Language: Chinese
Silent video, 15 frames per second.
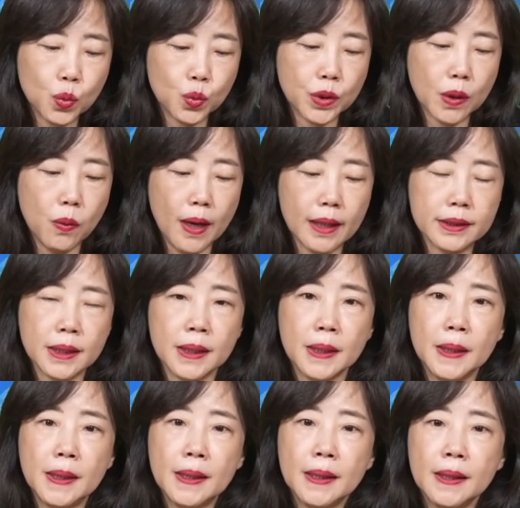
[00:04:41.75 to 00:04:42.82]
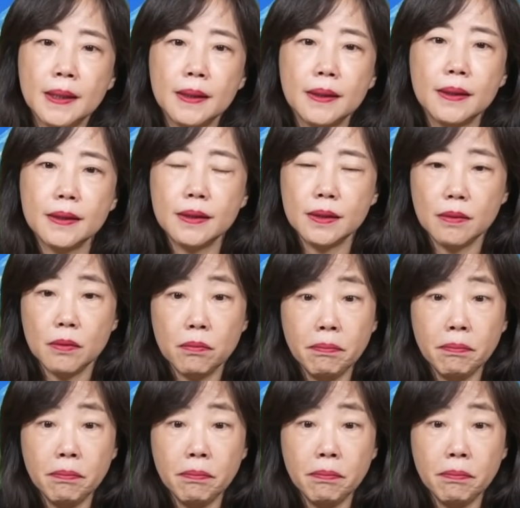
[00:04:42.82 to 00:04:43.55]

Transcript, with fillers: 武的话呢，呃。